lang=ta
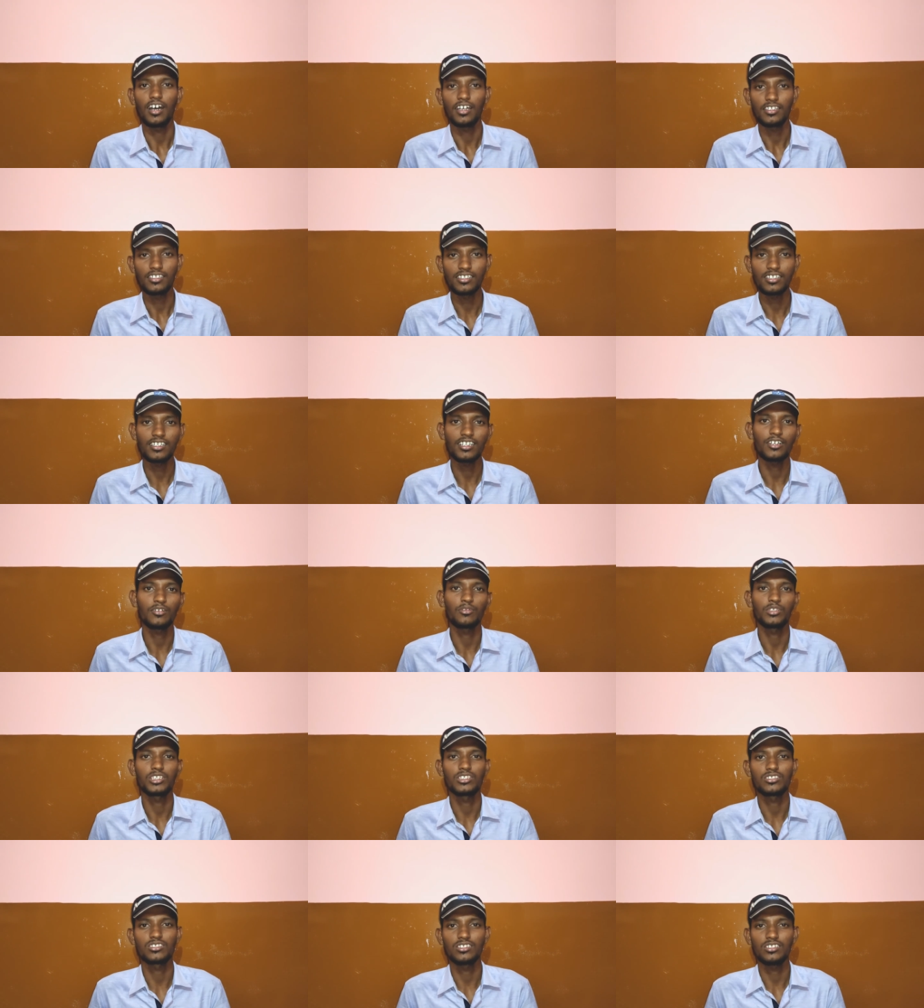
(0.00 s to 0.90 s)
அதுங்களை
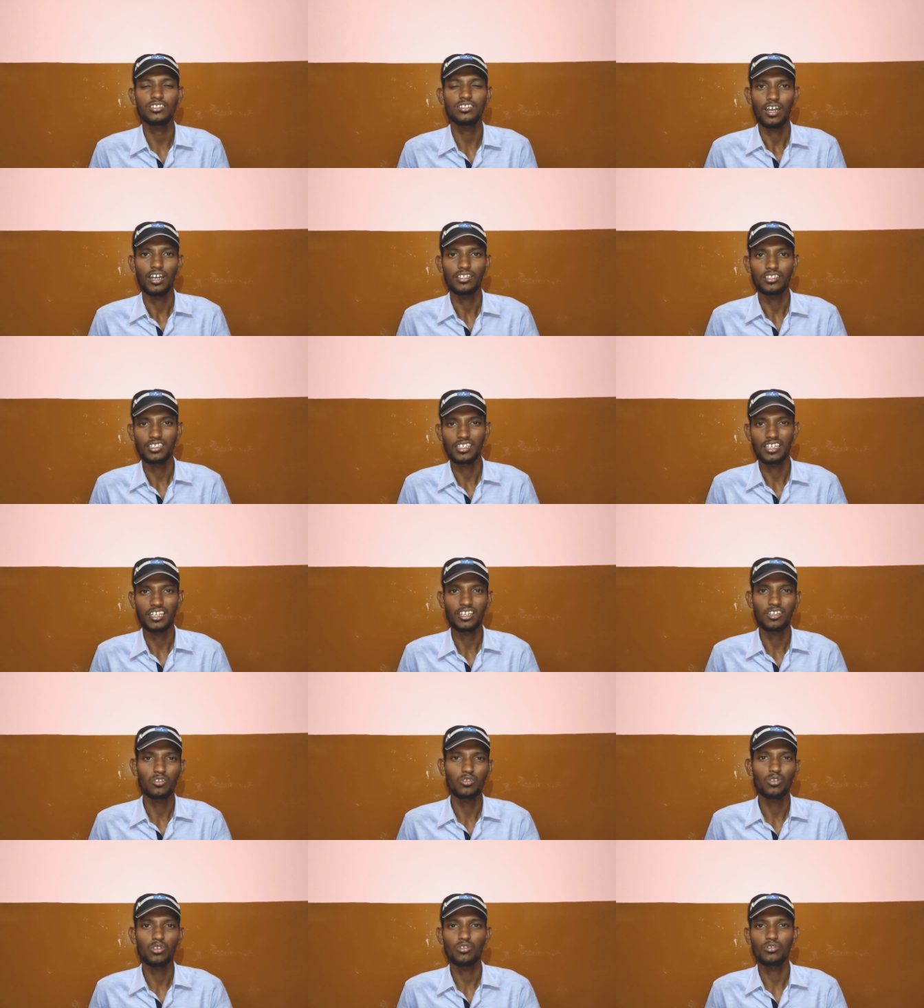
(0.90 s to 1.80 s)
வச்சு அந்த
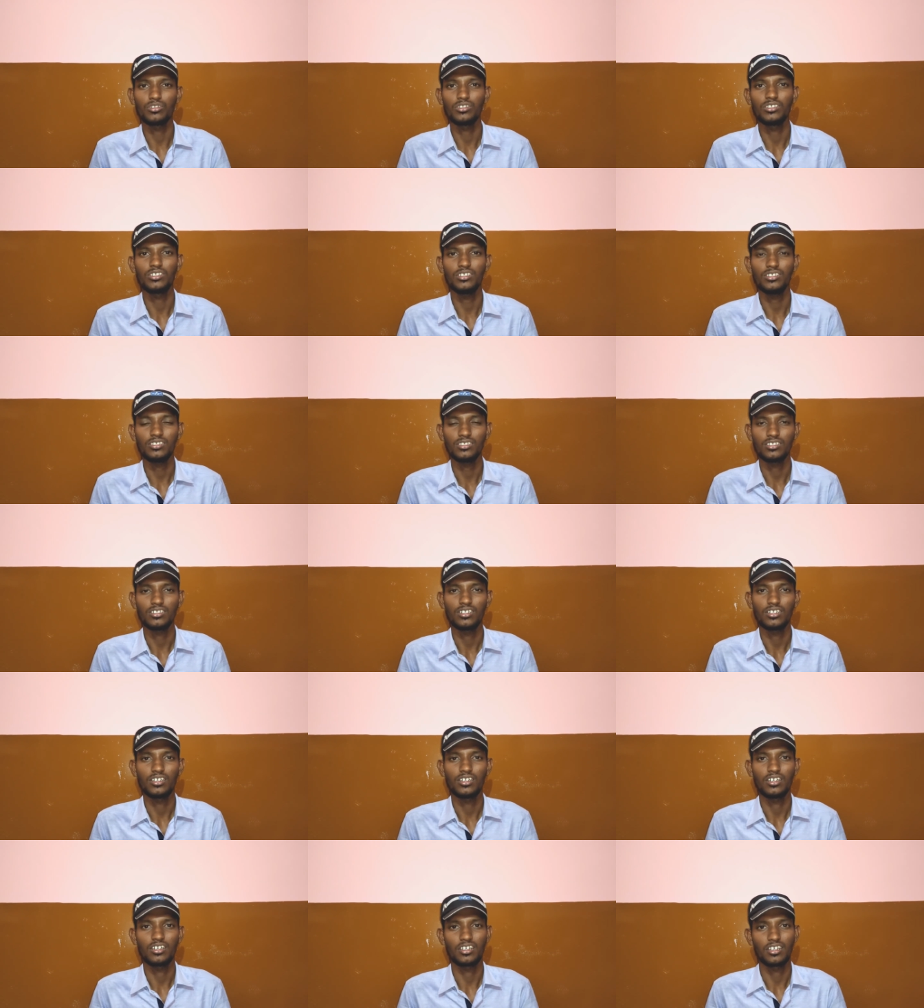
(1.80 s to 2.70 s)
ஹெக்கோ வந்து
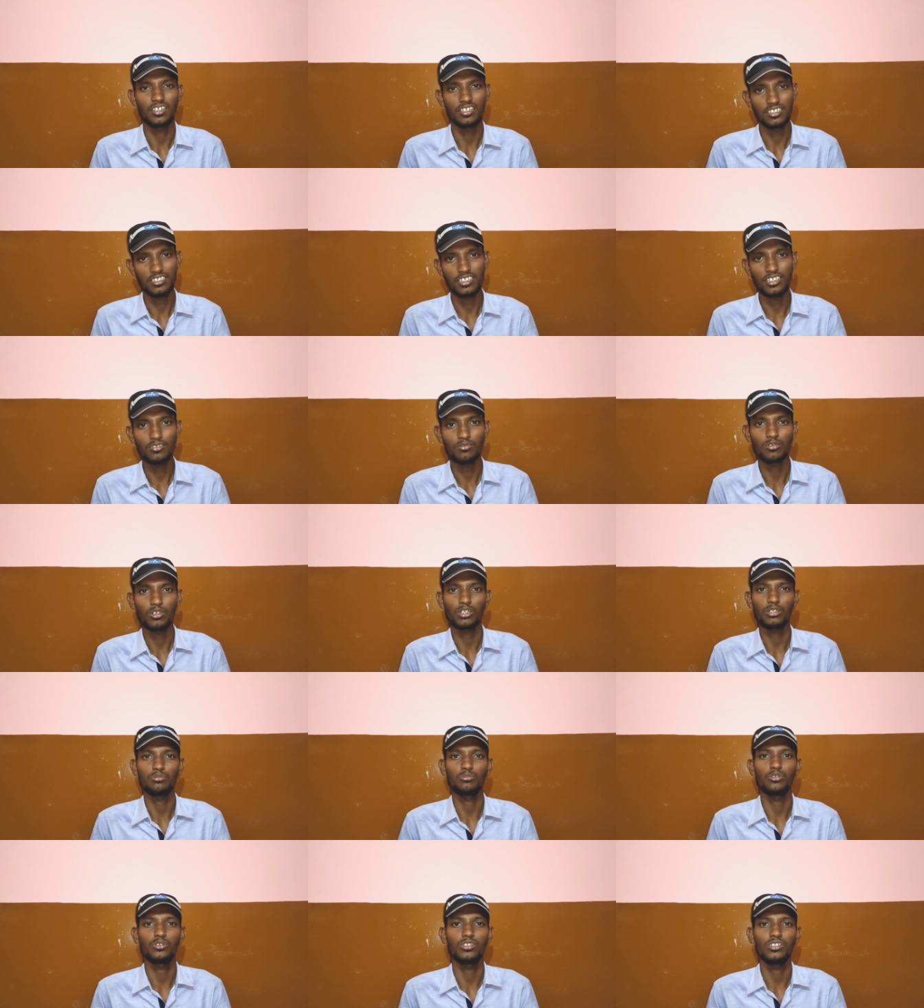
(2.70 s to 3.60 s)
ரிட்டன்
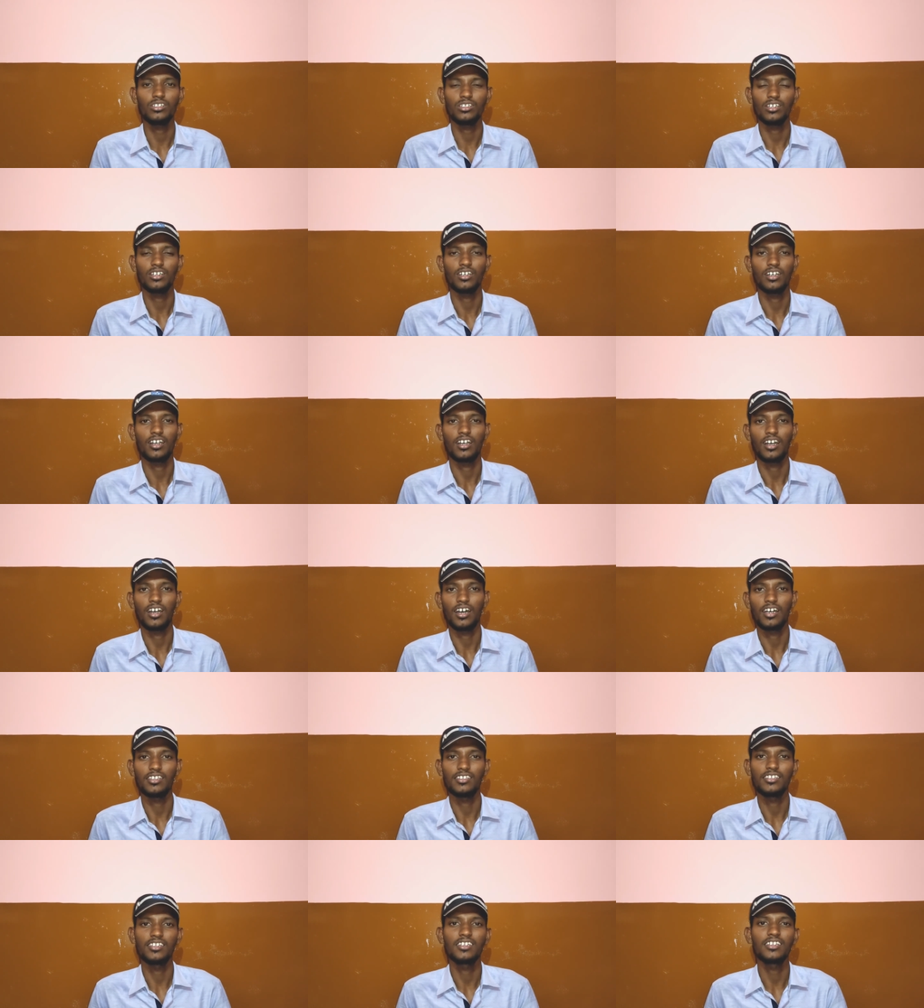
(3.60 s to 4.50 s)
வரும்போது
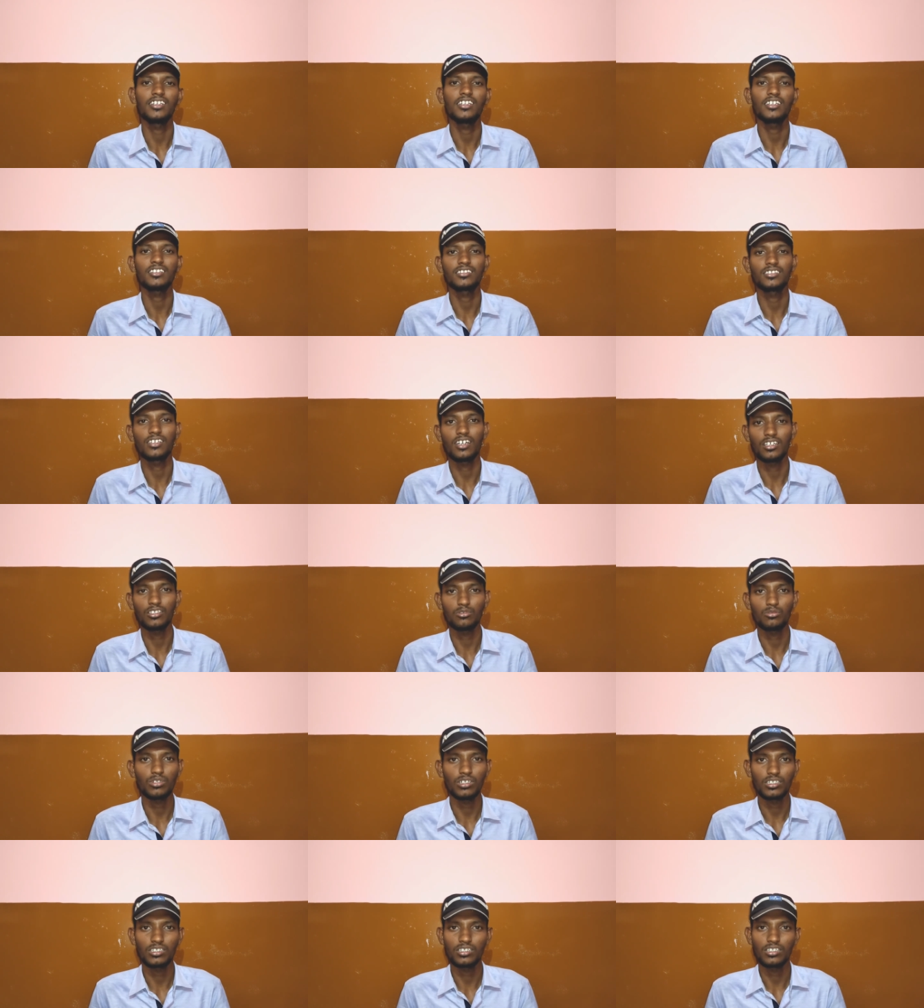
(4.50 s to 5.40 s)
அது என்ன
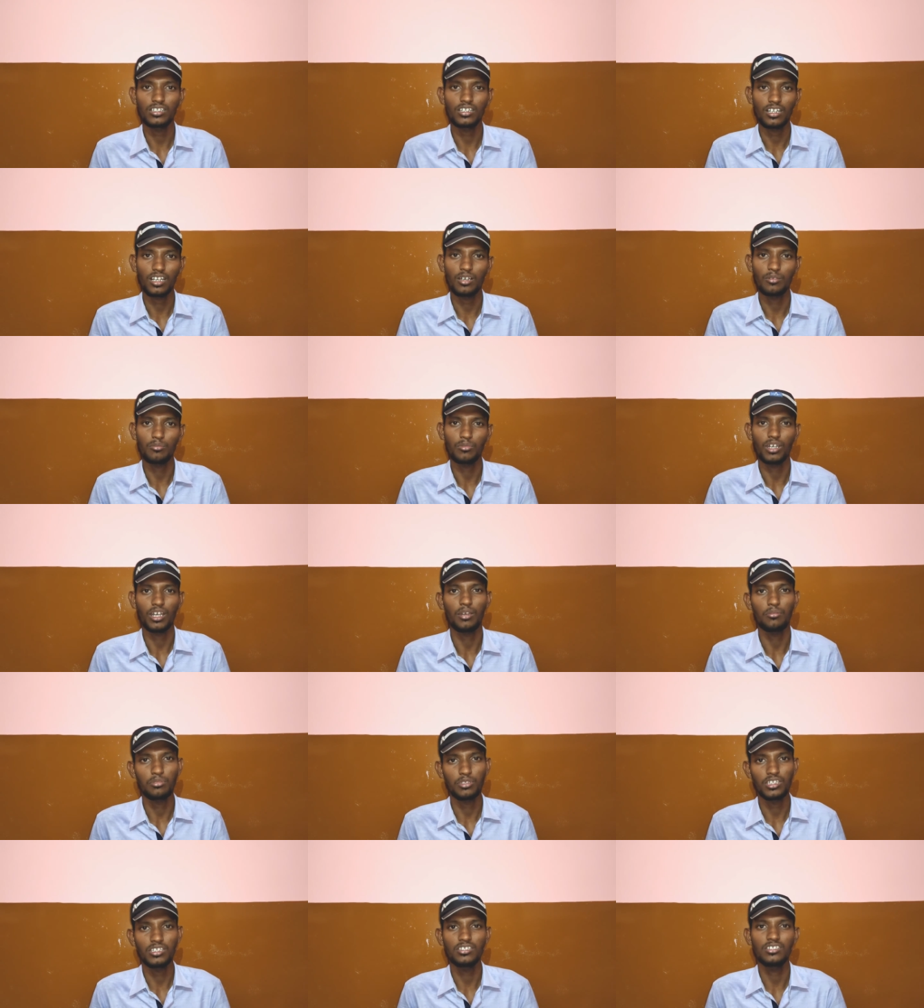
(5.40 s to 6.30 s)
தாதுவாக இருக்கலாம்
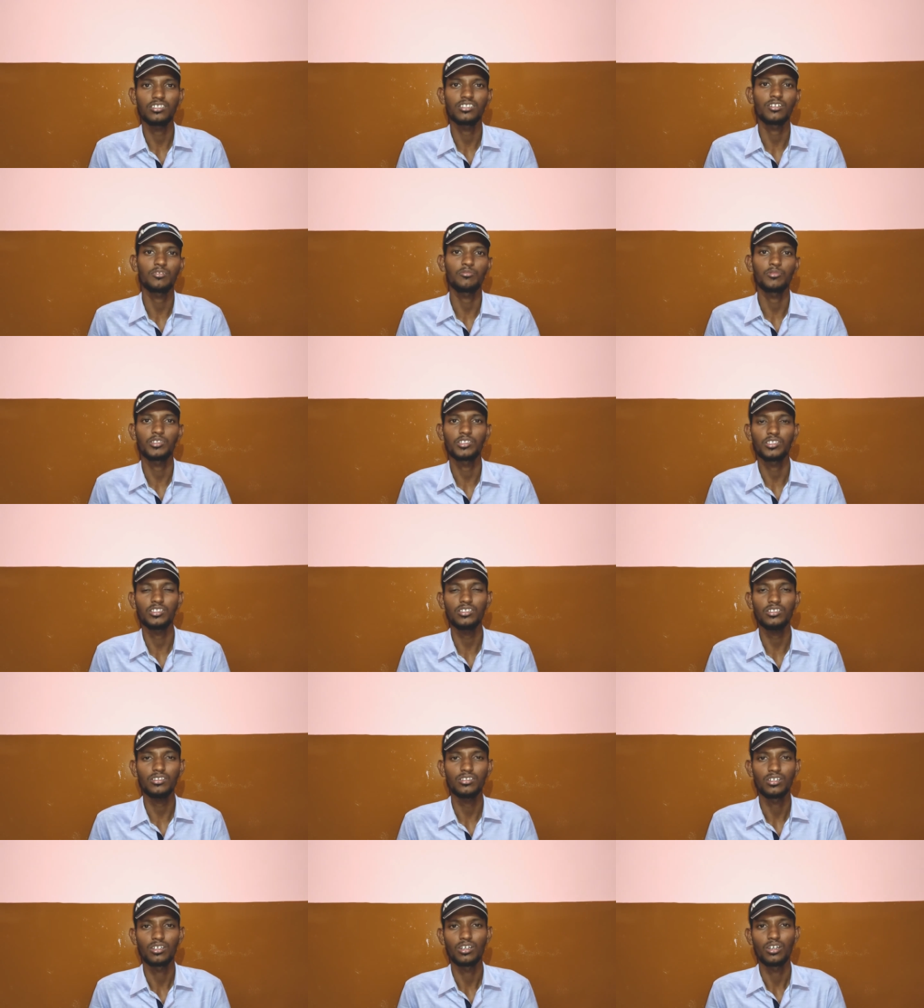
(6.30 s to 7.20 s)
அப்படின்னு நம்ம
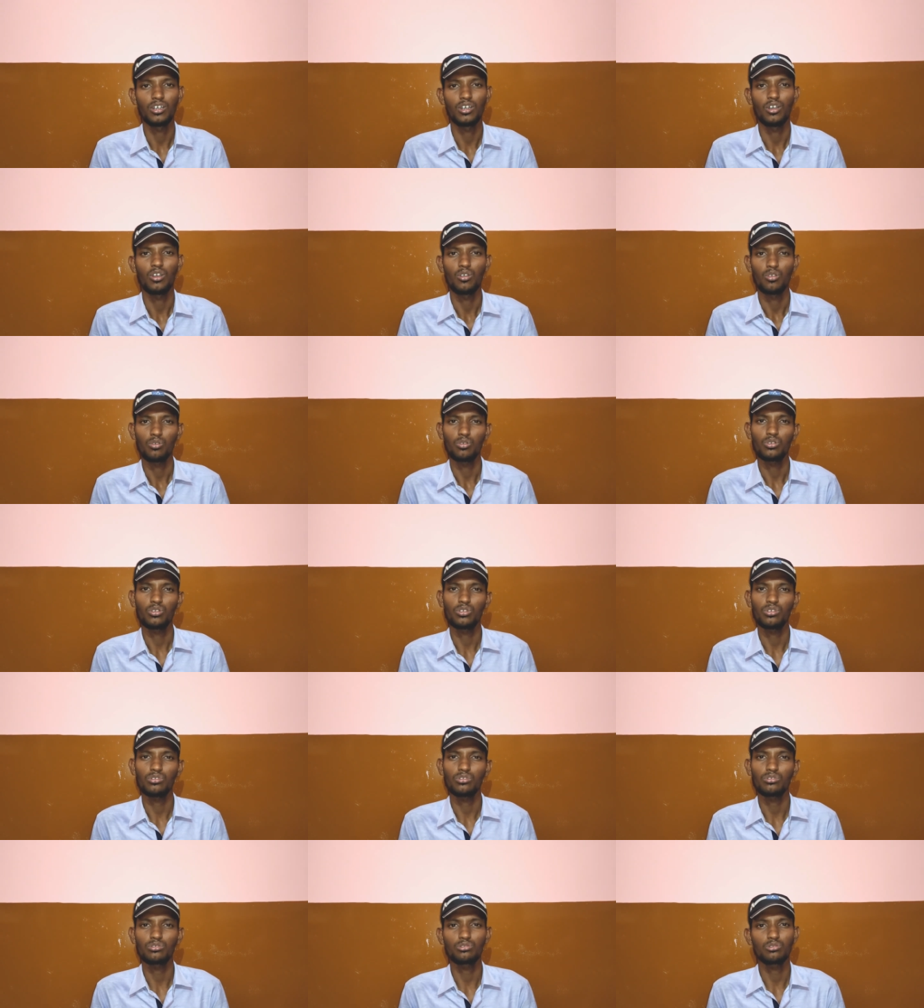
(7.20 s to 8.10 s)
வந்து
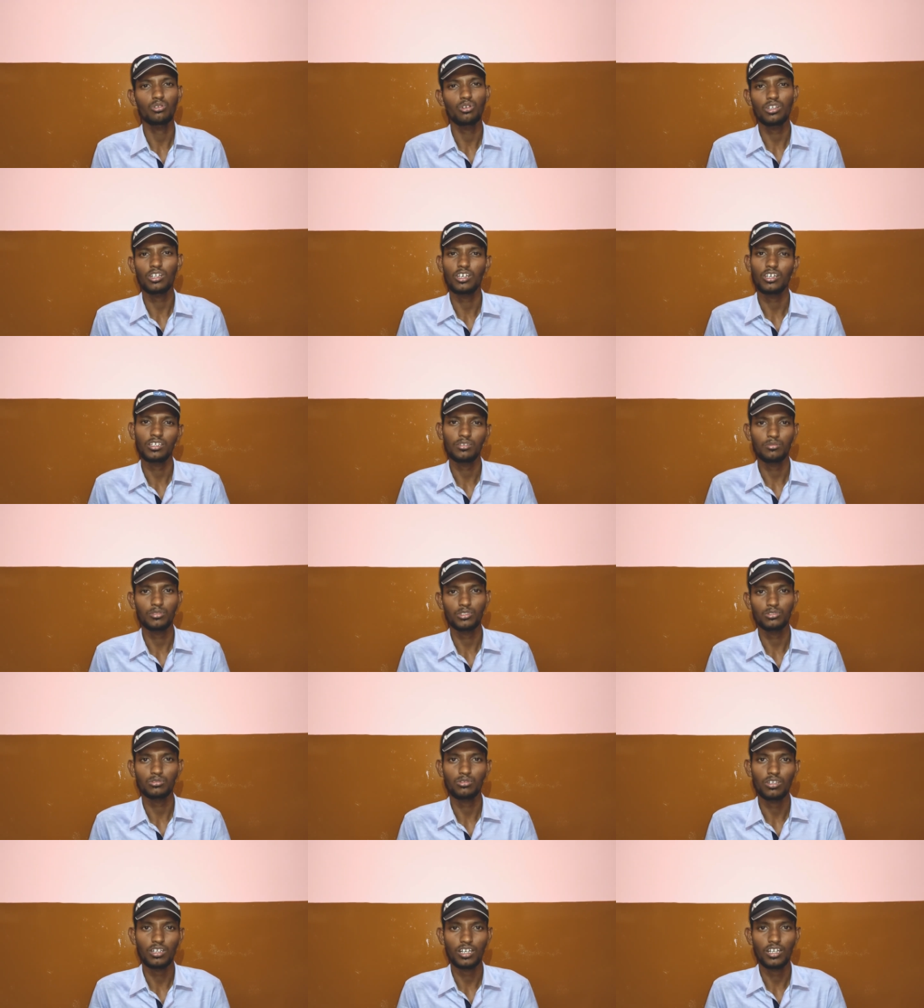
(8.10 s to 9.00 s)
ஒரு
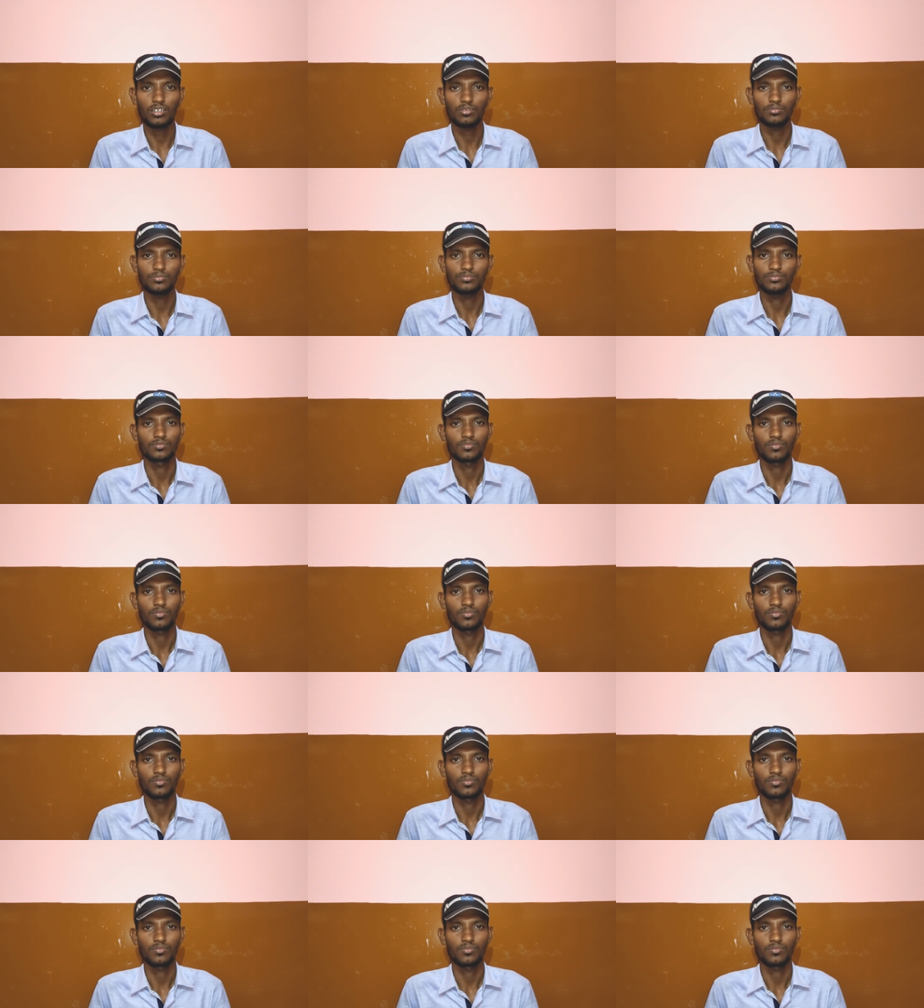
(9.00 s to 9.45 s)
தோராயமாக சொல்லலாம்